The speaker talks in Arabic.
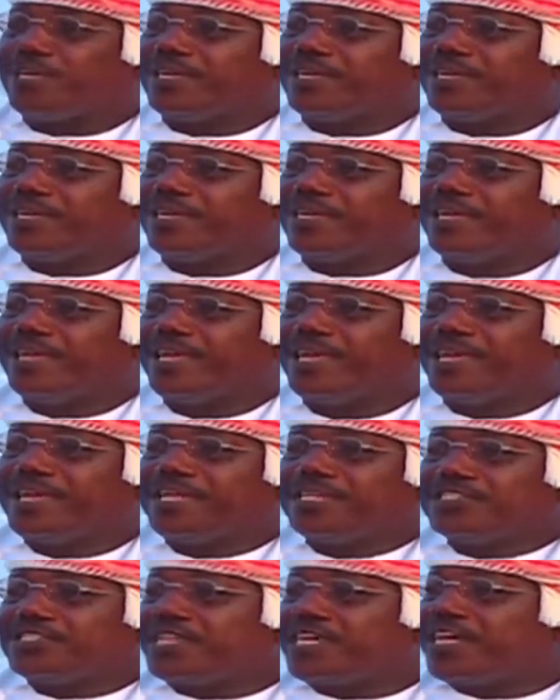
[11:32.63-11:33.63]
له
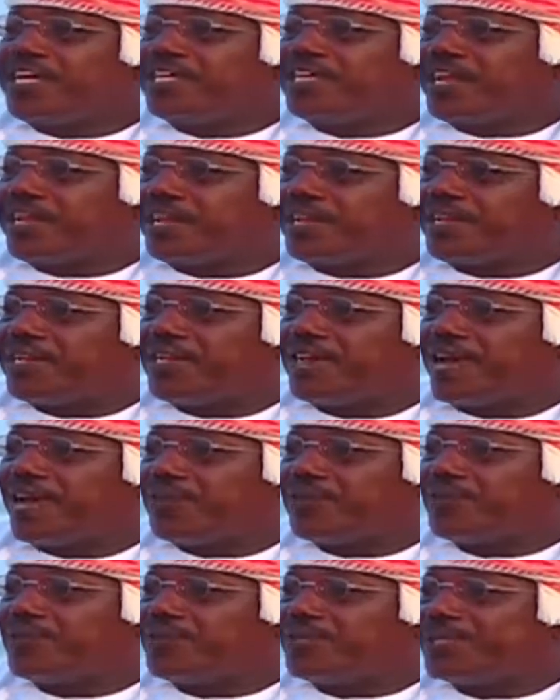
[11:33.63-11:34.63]
زين
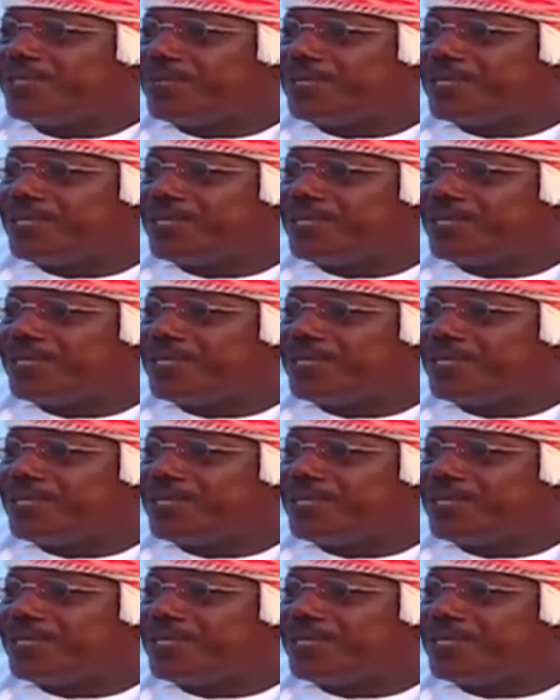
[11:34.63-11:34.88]
الرياضه وتبى